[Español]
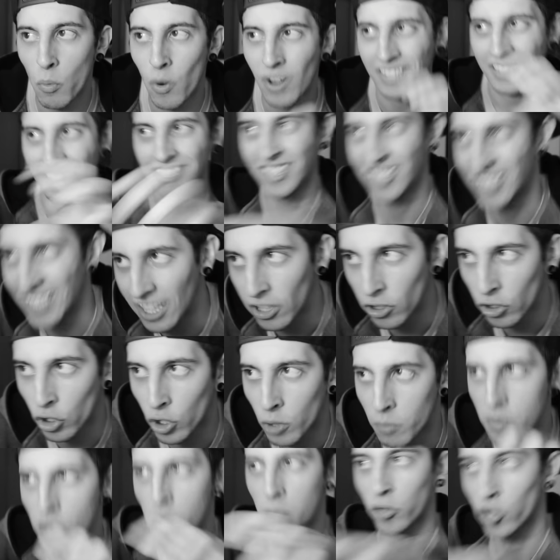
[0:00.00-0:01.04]
como
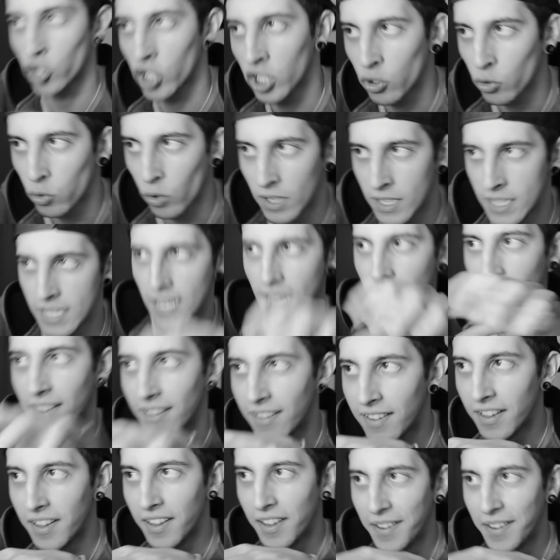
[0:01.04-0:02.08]
acechando con mi homosexualidad.